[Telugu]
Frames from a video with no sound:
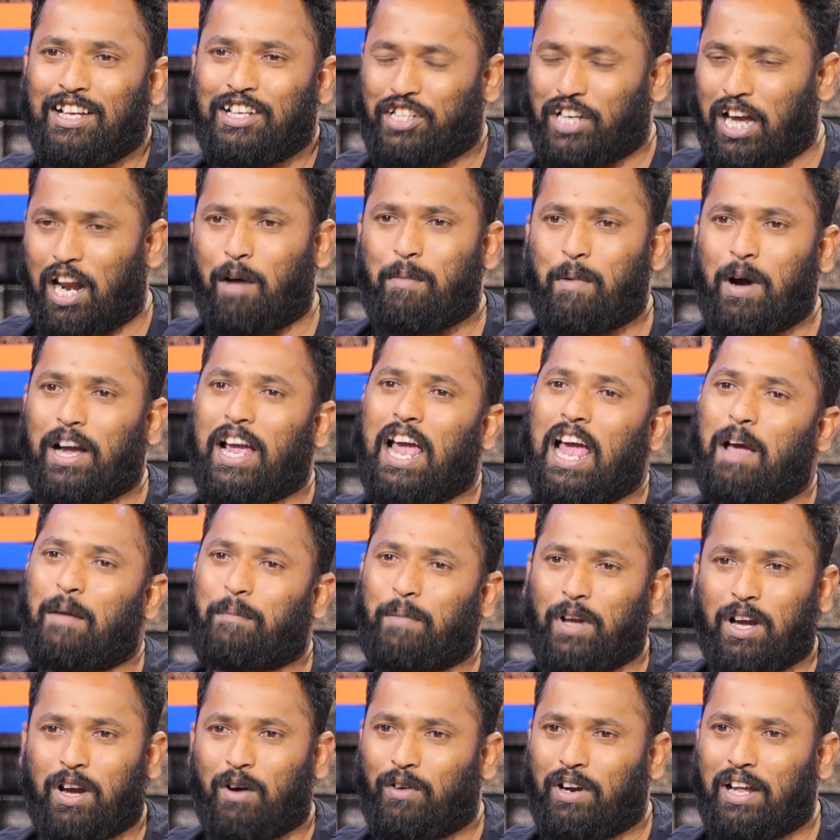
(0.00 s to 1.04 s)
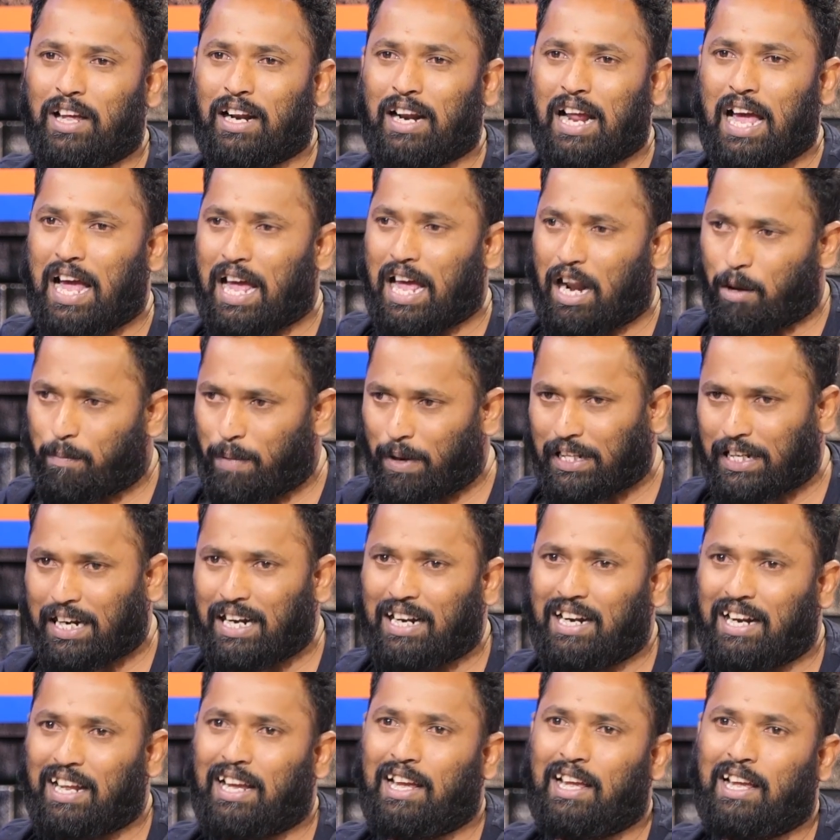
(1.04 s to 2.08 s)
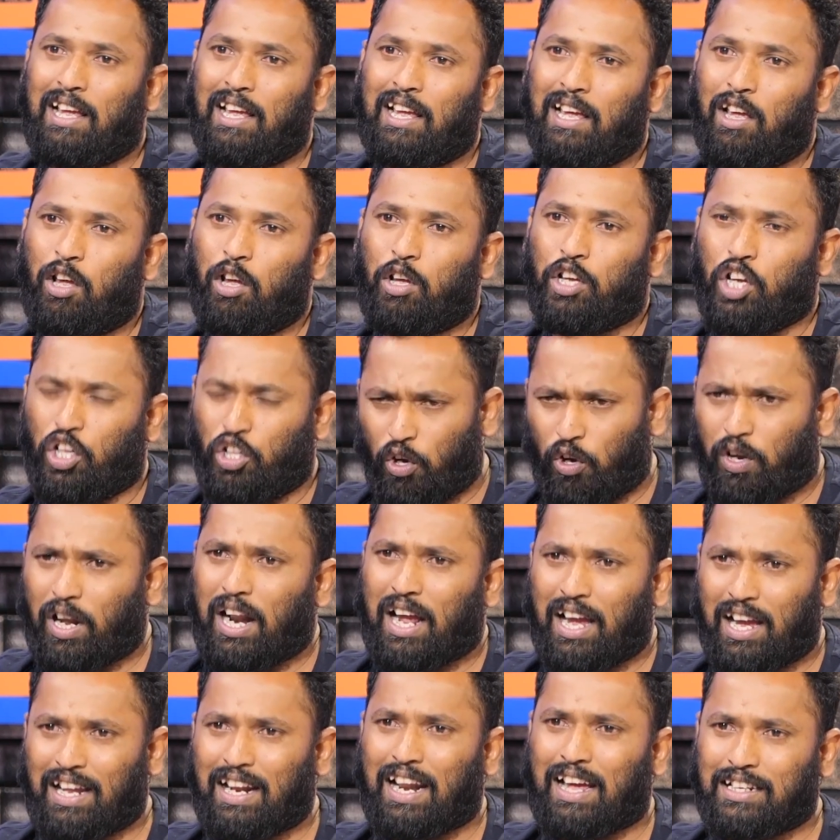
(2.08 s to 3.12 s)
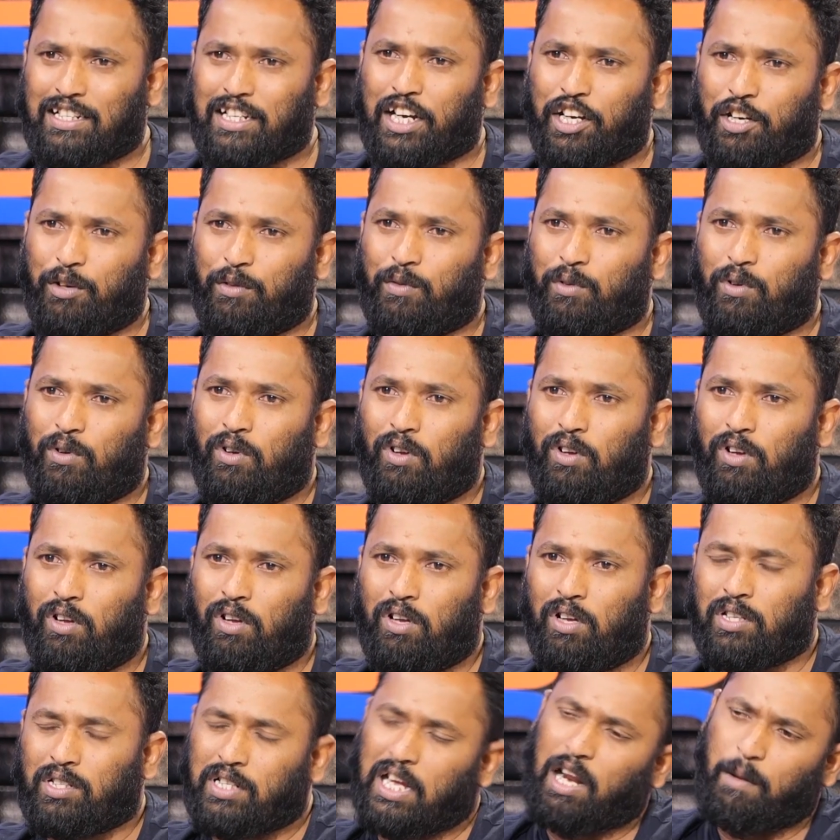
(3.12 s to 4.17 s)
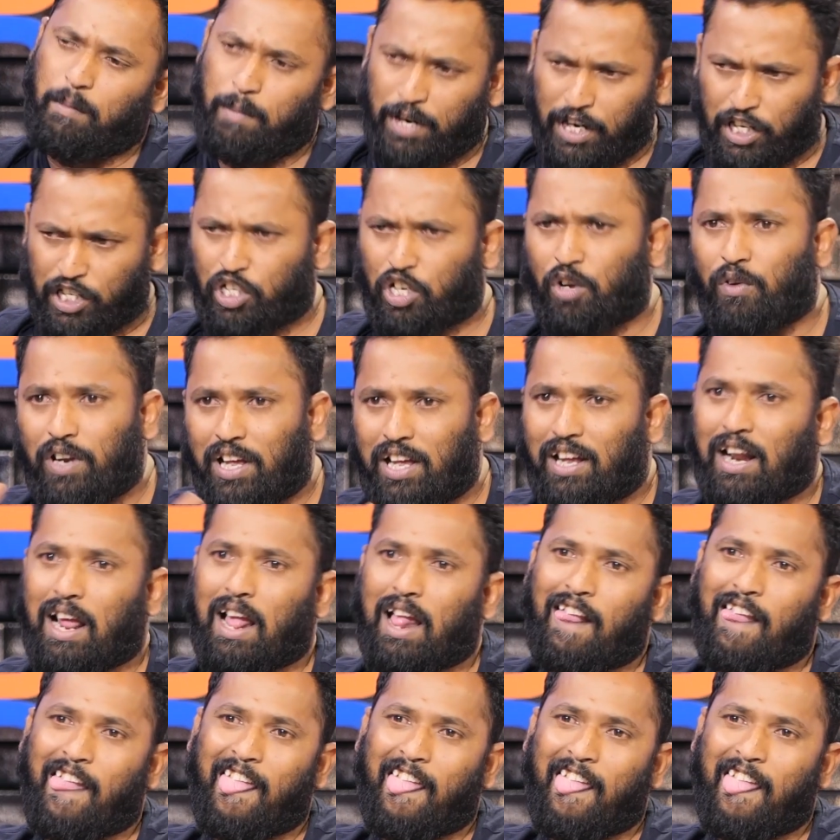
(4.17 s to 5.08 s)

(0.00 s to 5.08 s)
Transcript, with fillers: చాలా బాగా హ్యాపీగా ఉన్నారా అలా బతకండి ఎందుకురా ఇలా చేయడము సరే మీ ఇష్టం లేరా